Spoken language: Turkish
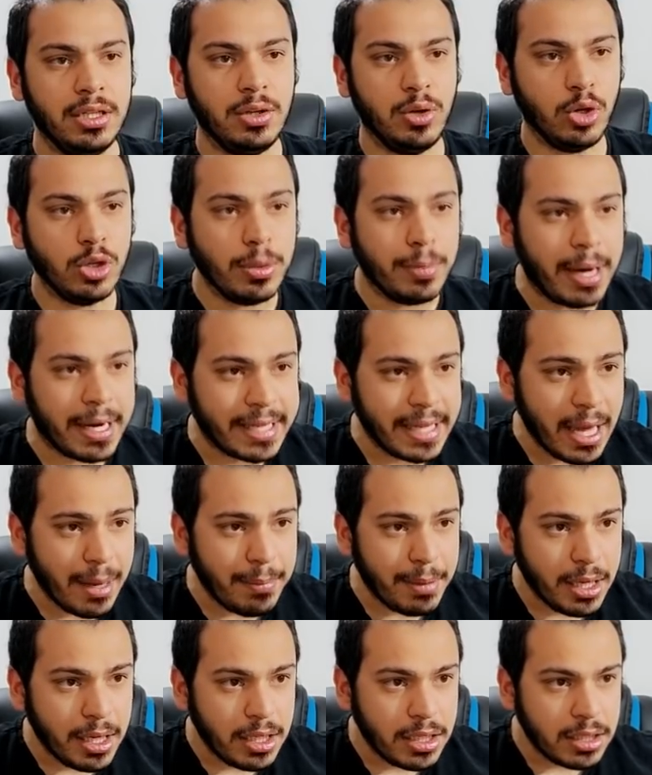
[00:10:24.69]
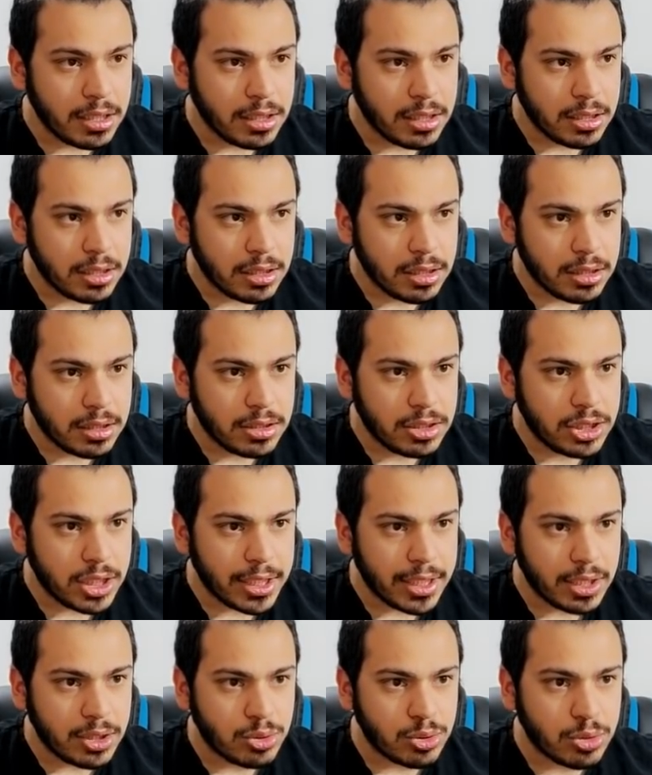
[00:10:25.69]
Oğlum hakem
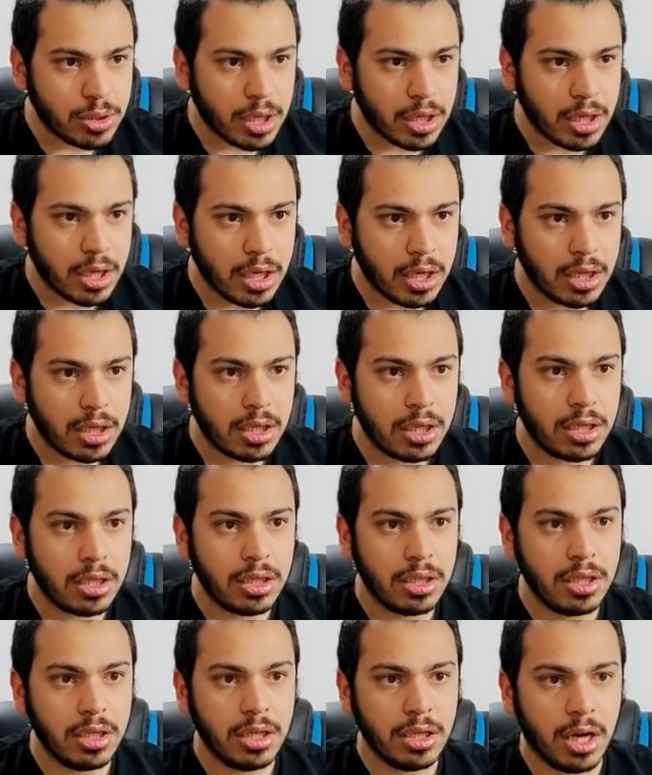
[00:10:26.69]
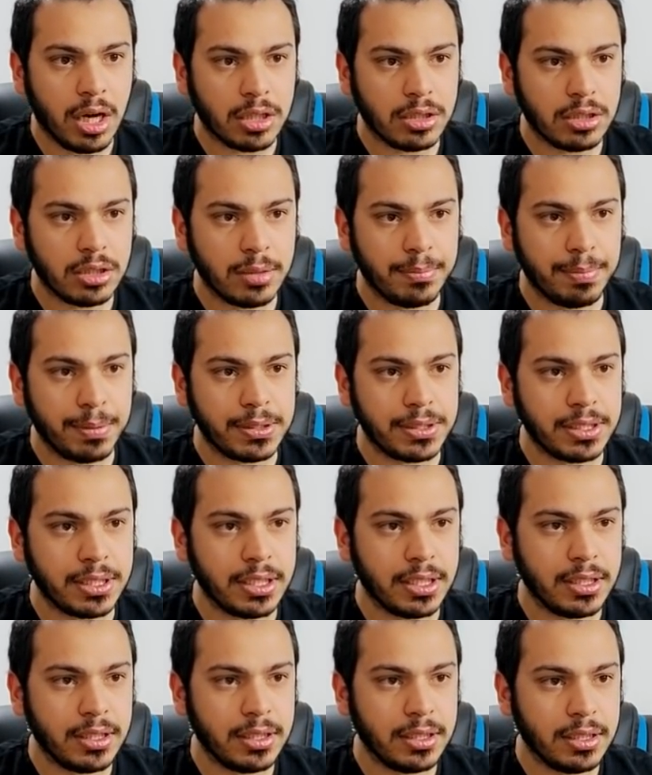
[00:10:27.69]
Çekil şuradan ya. Attık pası.